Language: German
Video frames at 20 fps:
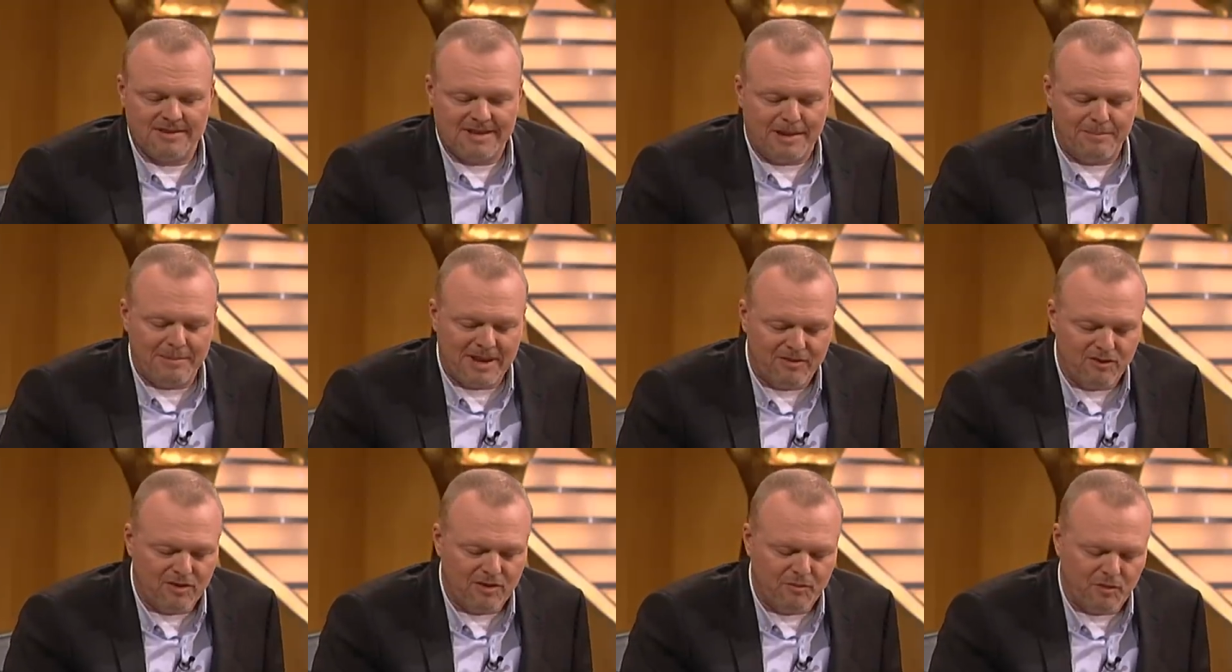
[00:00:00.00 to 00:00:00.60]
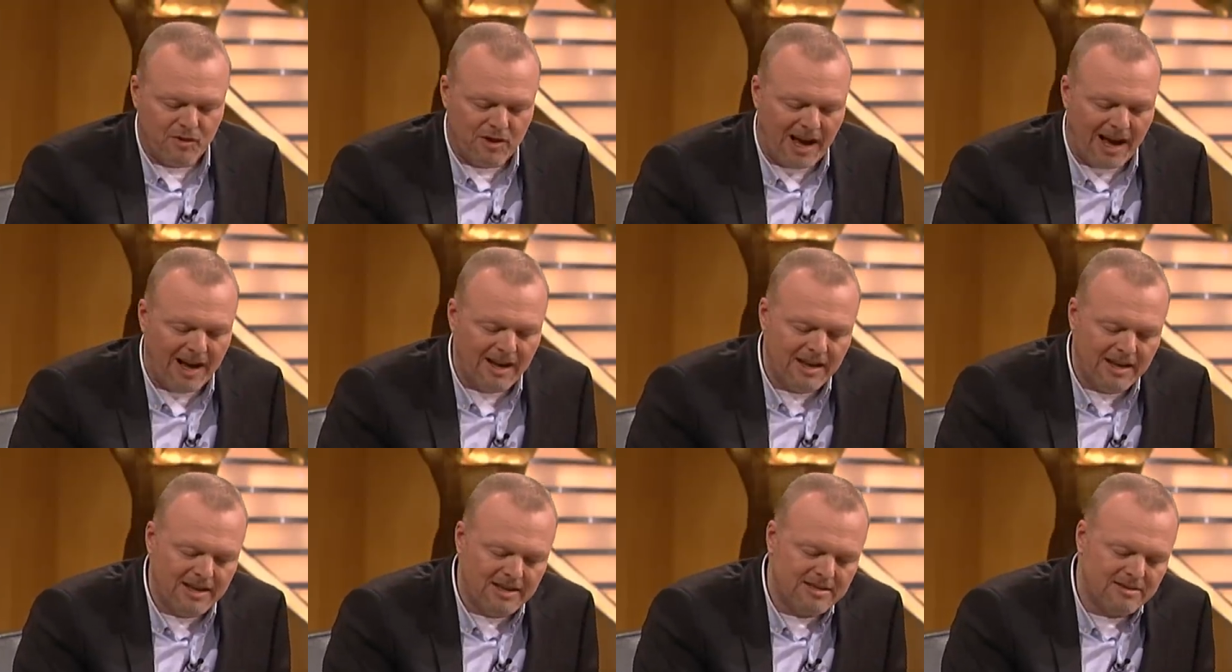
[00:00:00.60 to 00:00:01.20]
kann man das irgendwo
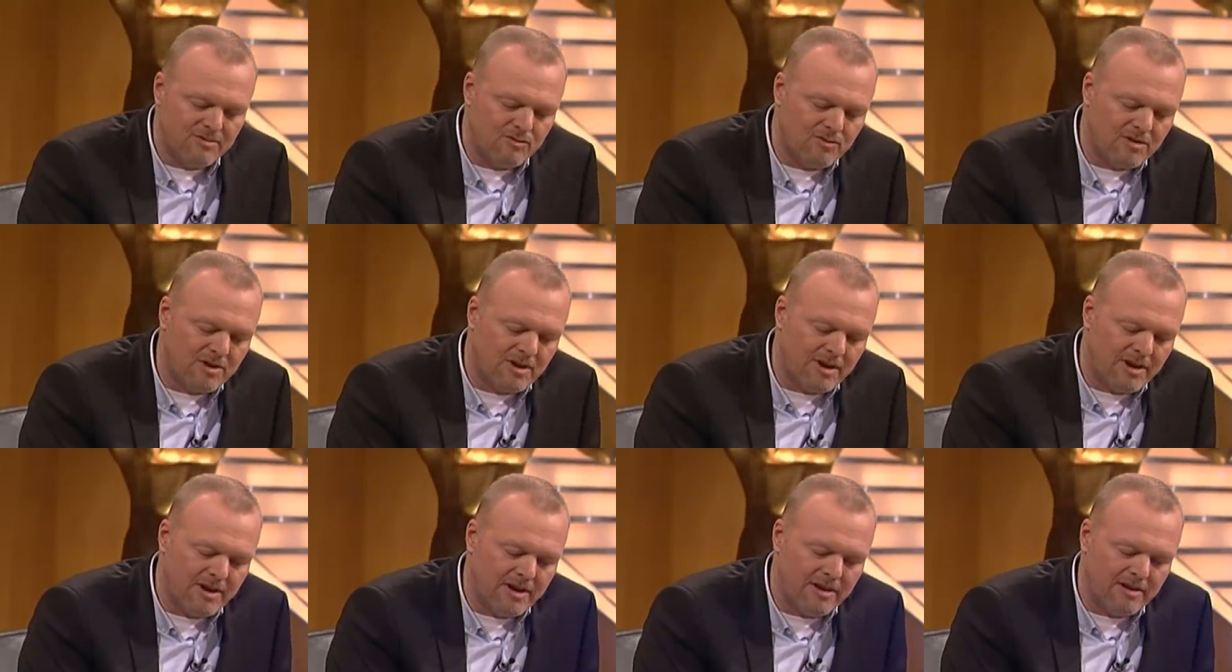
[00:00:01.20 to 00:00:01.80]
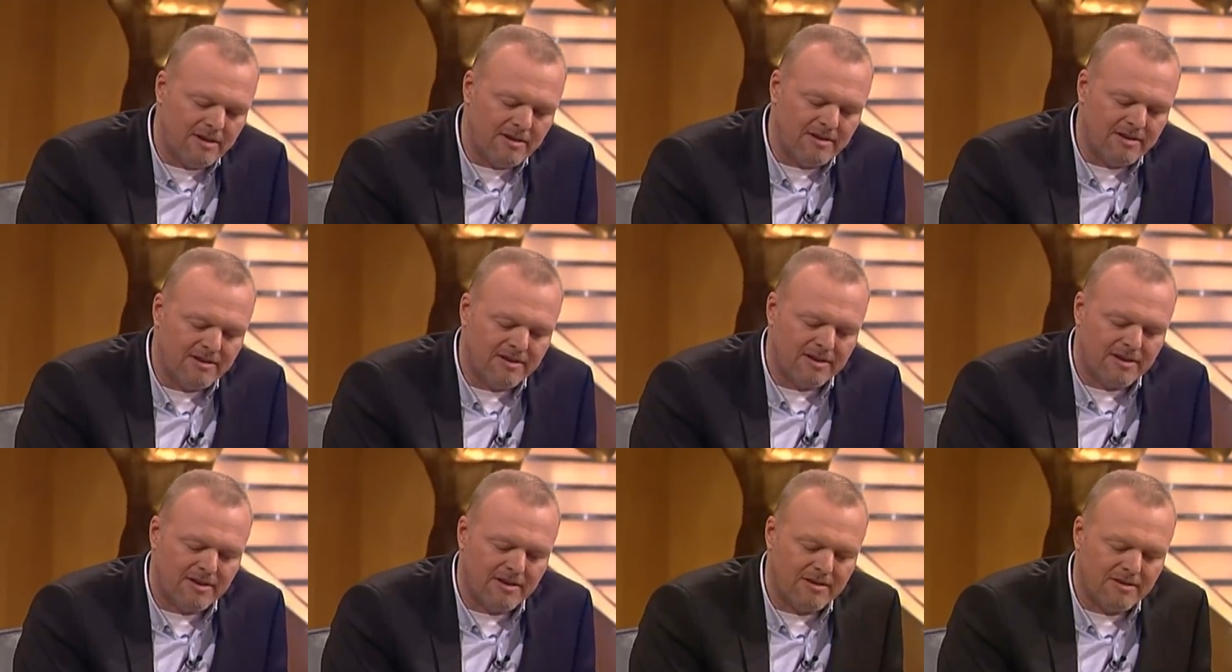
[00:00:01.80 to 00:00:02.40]
nachlesen oder? Äh,
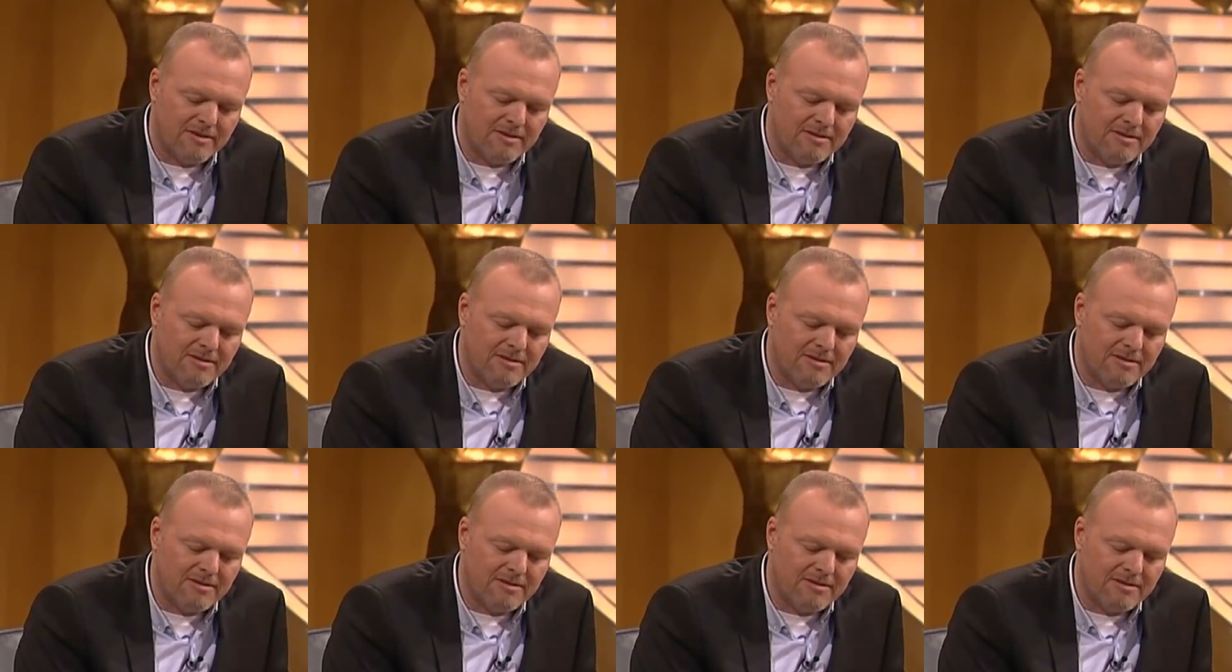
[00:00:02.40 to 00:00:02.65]
äh,